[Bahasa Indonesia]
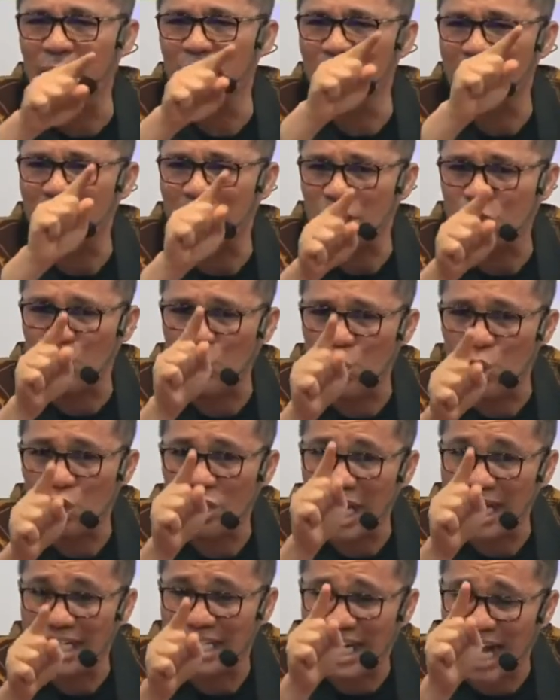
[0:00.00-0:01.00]
yang bisa
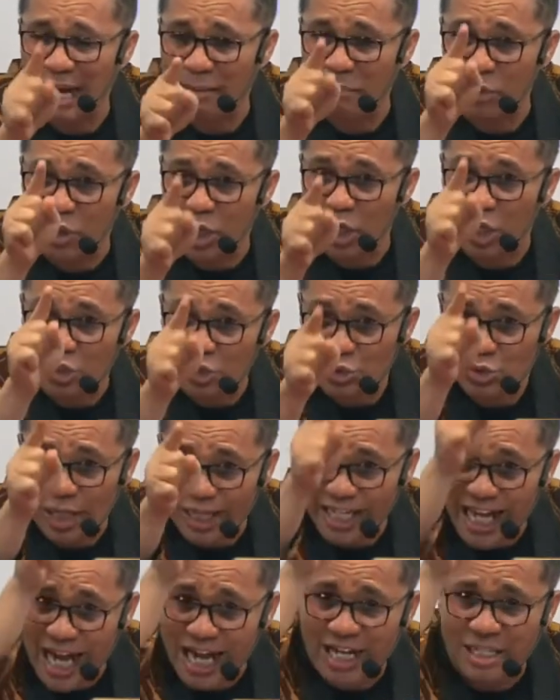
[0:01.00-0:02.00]
turunkan kamu kalau sudah
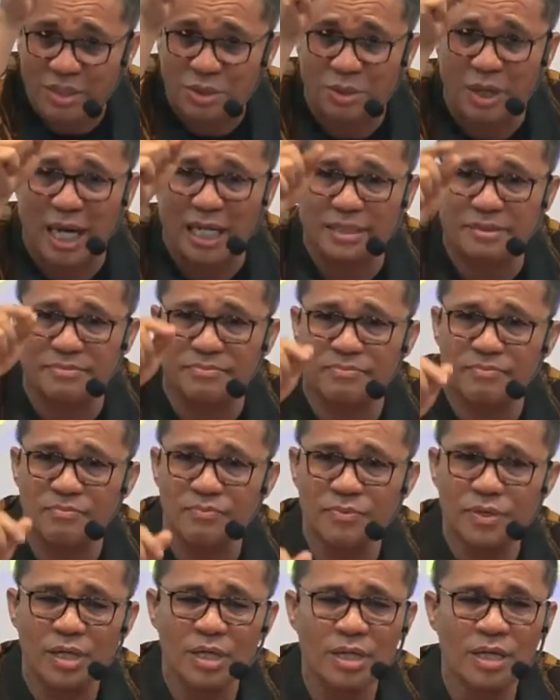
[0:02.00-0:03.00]
diangkat Tuhan.
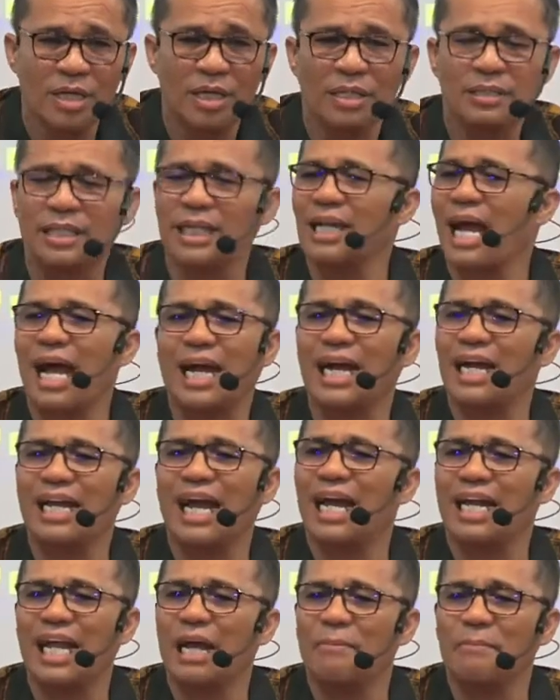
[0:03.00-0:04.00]
Tidak akan
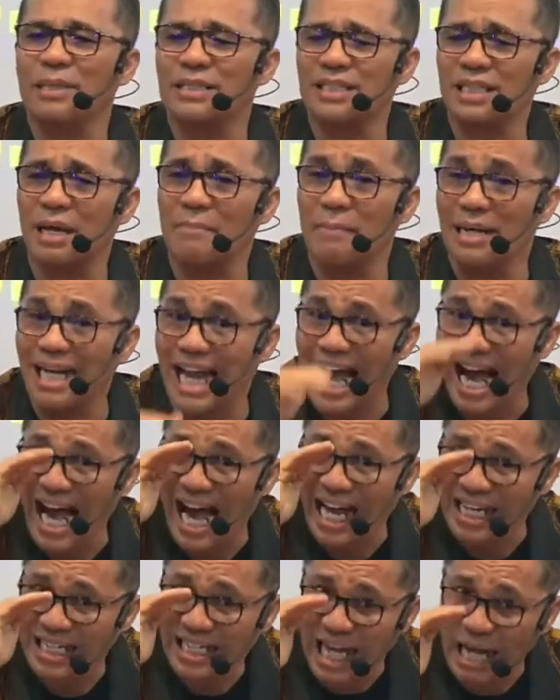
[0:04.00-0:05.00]
ada yang bisa
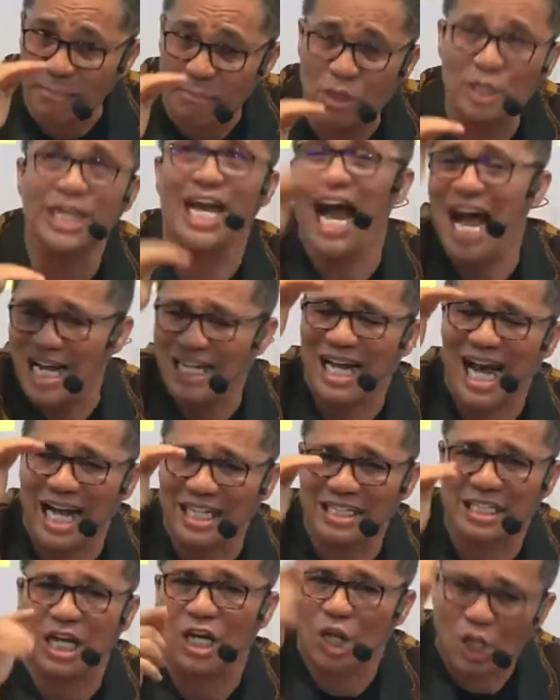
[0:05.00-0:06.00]
menahan kamu
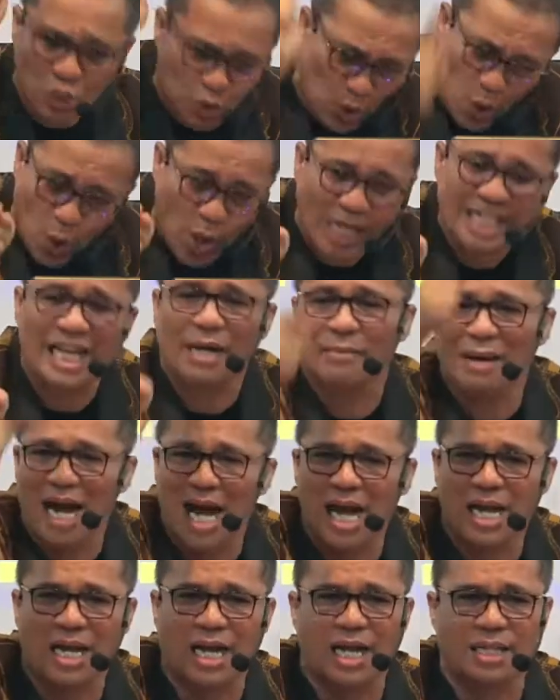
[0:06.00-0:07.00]
diangkat kalau Tuhan yang
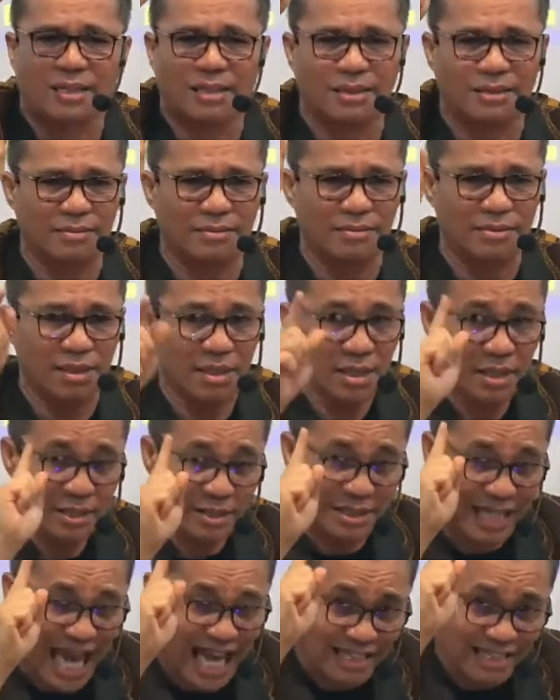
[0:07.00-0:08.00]
mengangkat.
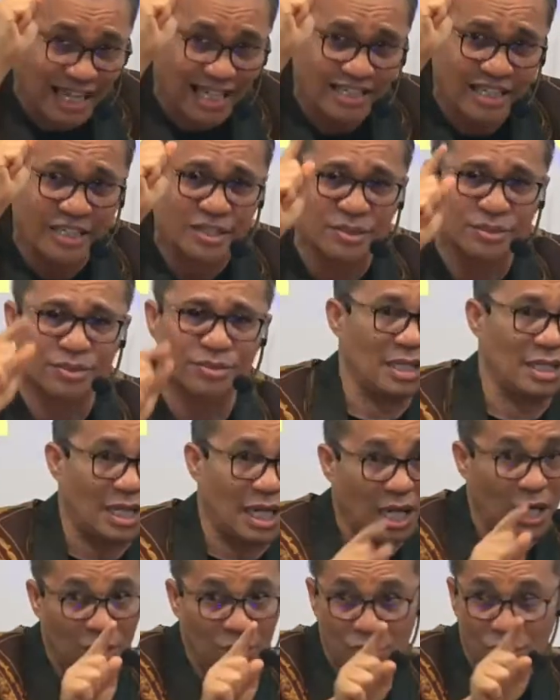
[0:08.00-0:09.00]
Catat itu.
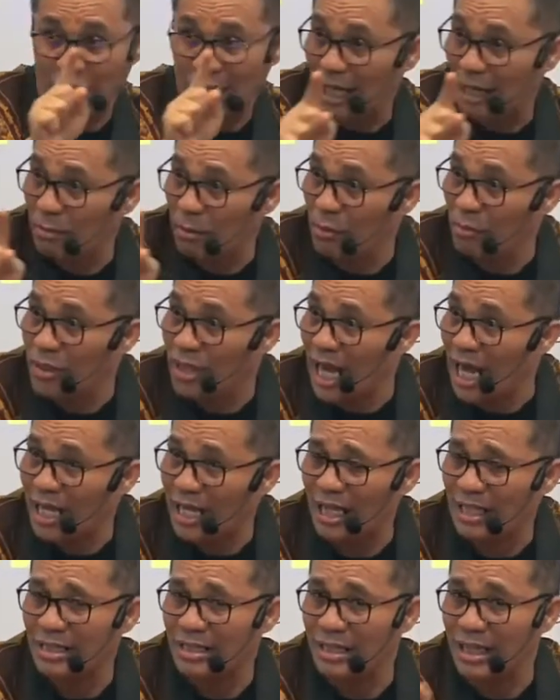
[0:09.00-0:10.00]
Kalau saudara belum
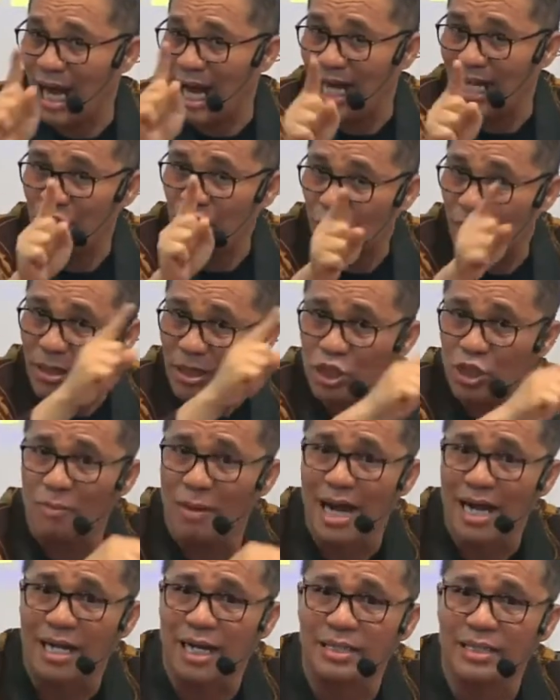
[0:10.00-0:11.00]
diangkat, jangan
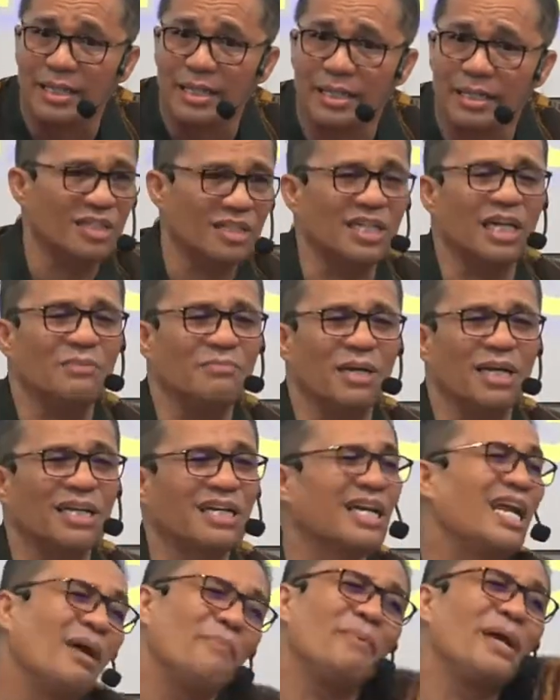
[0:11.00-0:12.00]
coba-coba angkat diri. Jangan bilang,
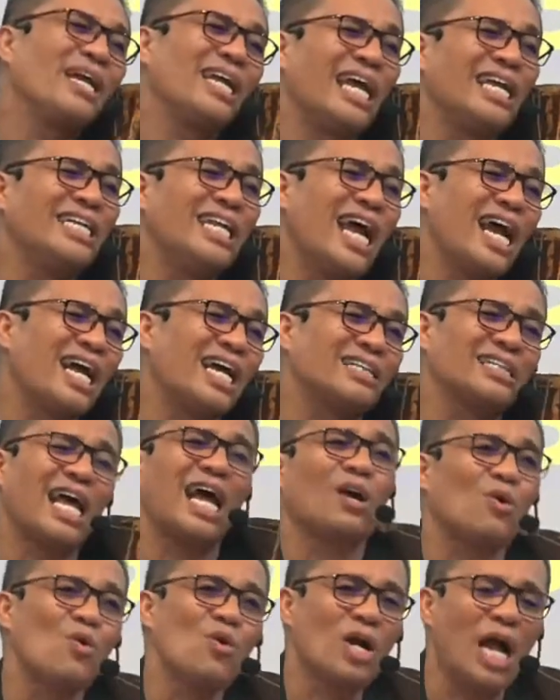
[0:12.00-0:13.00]
kenapa yang lain diangkat?
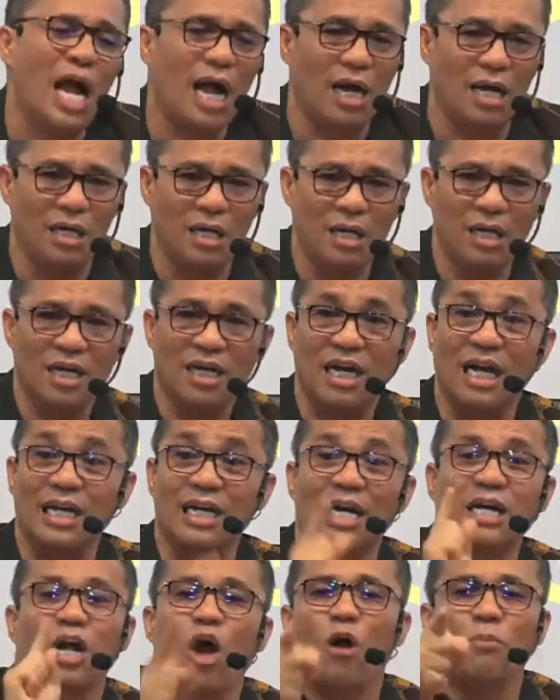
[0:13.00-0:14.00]
Aku enggak.
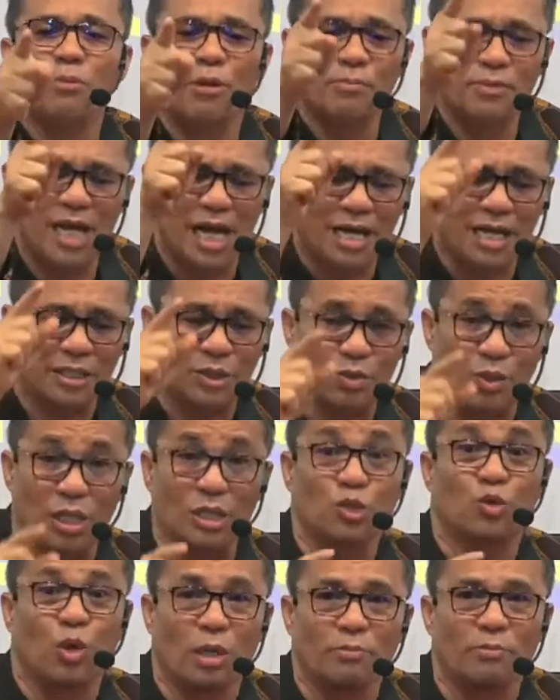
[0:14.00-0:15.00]
Karena kau belum diangkat Tuhan,
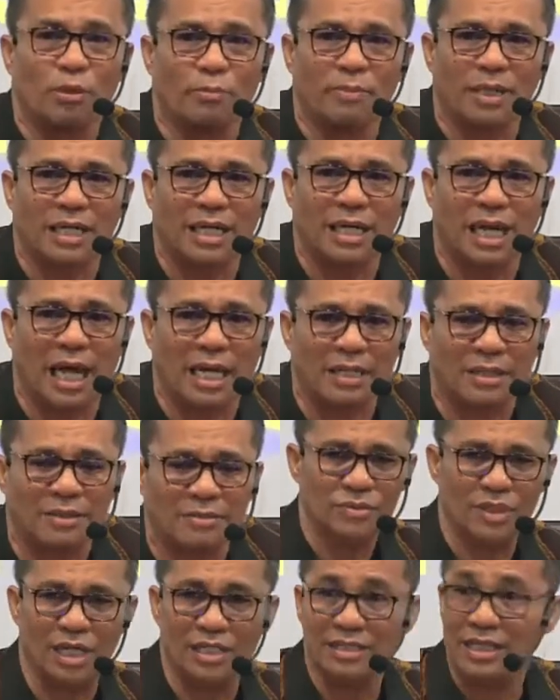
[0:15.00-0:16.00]
Tuhan belum berkenan.
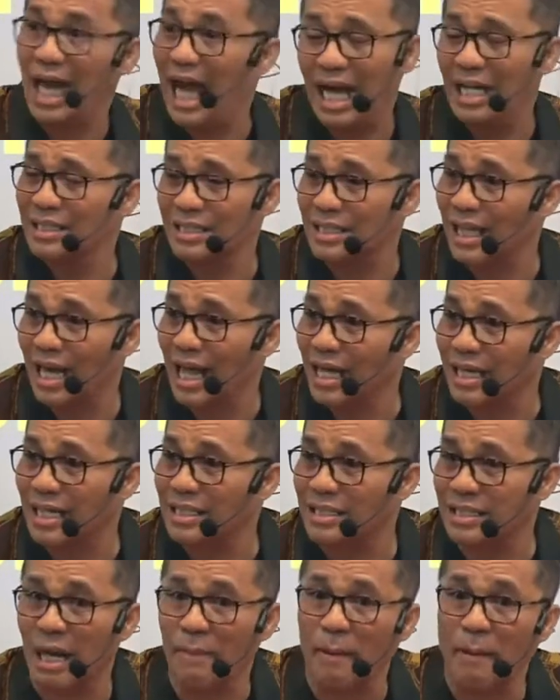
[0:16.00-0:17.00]
Dan jangan salahkan
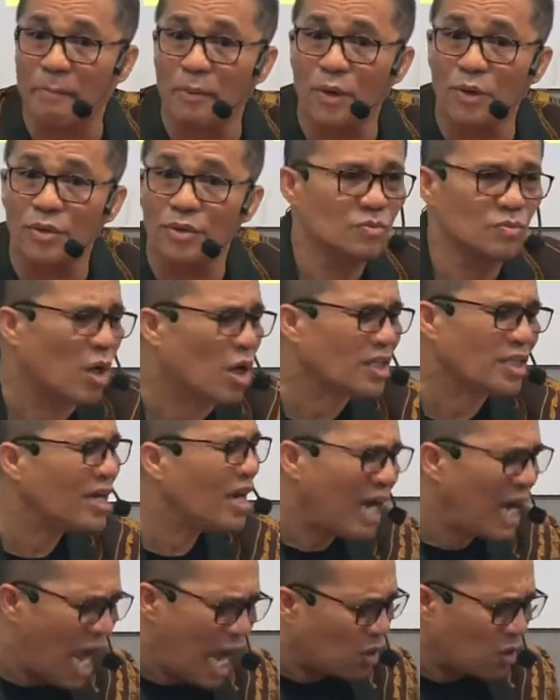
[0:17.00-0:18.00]
siapapun.
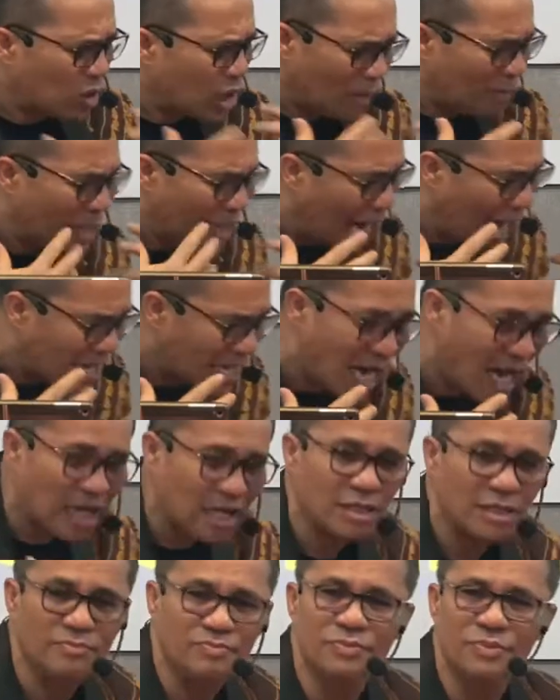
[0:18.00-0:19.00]
Aku lebih
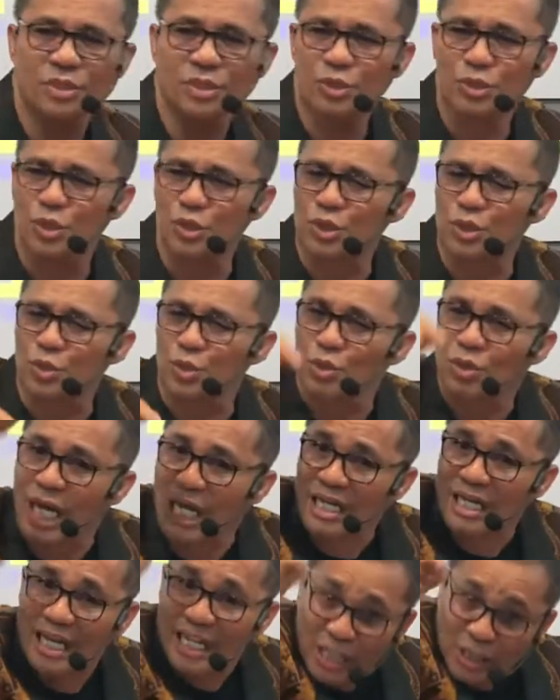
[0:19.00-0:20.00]
layak. Justru
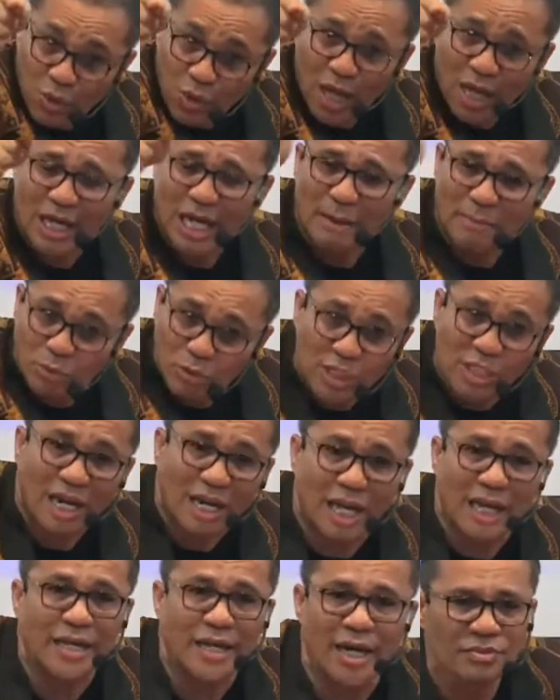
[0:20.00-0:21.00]
karena itulah kamu
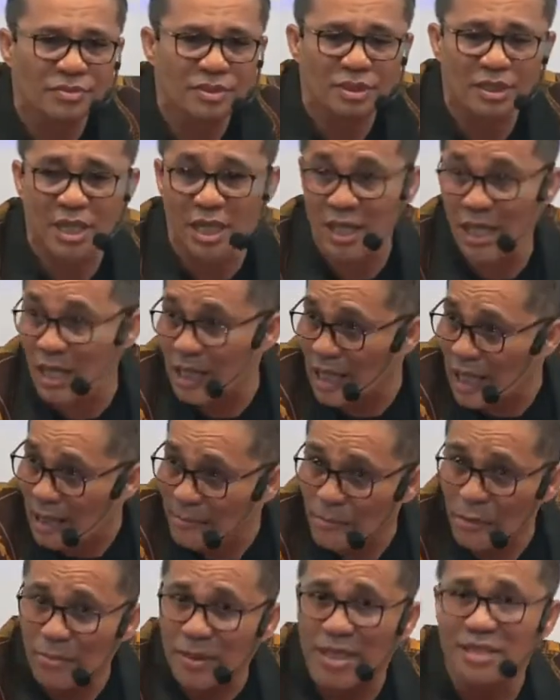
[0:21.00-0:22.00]
tidak layak. Karena
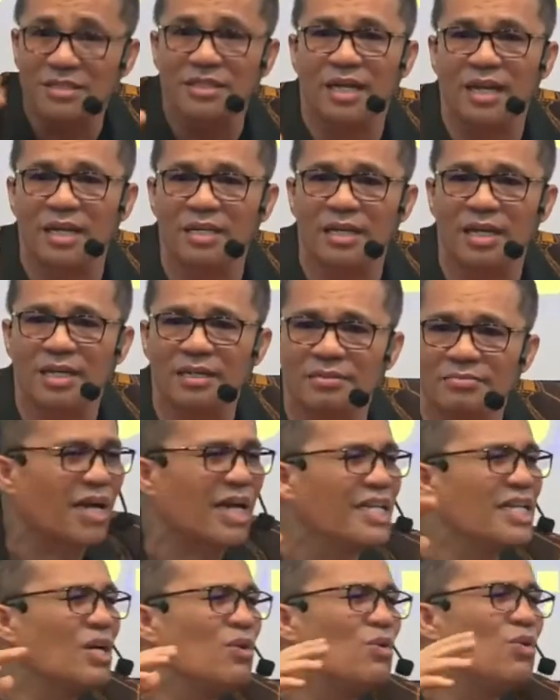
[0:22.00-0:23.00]
kamu merasa layak.
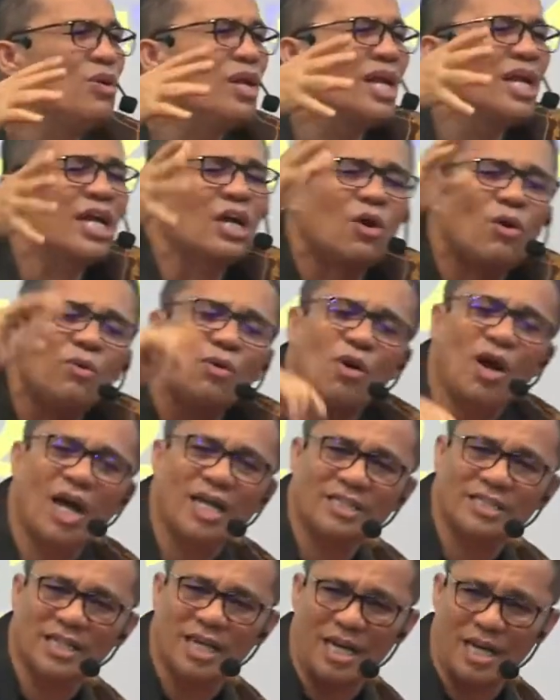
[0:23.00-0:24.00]
Hanya udah legowo
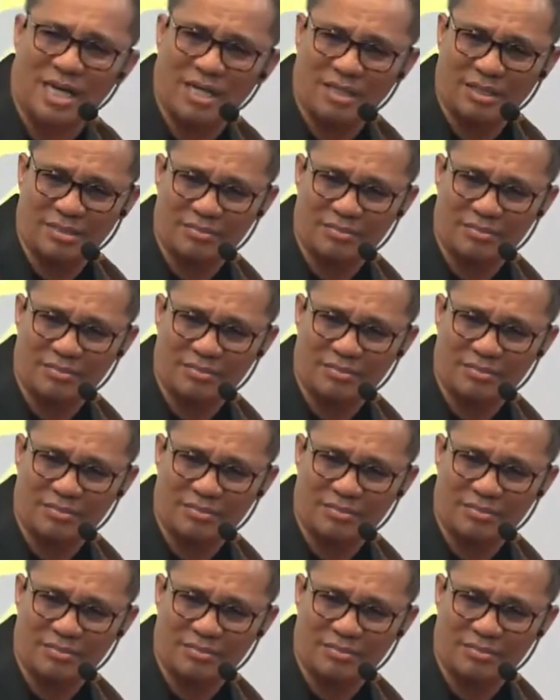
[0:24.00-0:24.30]
aja.